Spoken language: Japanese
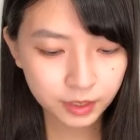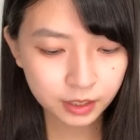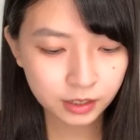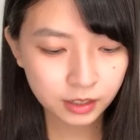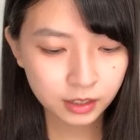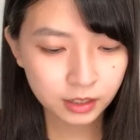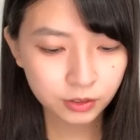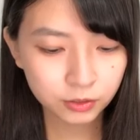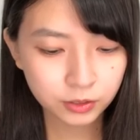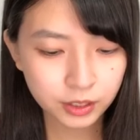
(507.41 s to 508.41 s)
なんか
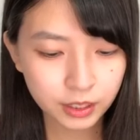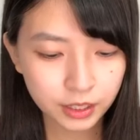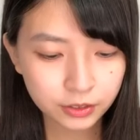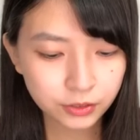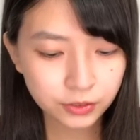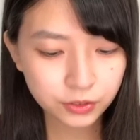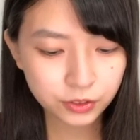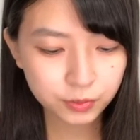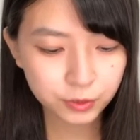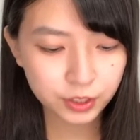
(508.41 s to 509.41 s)
このさ
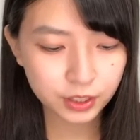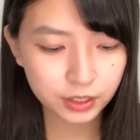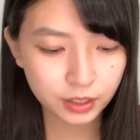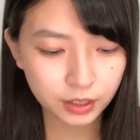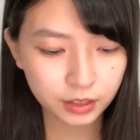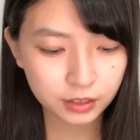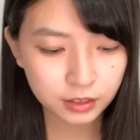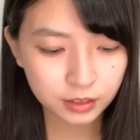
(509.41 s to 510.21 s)
140文字でさ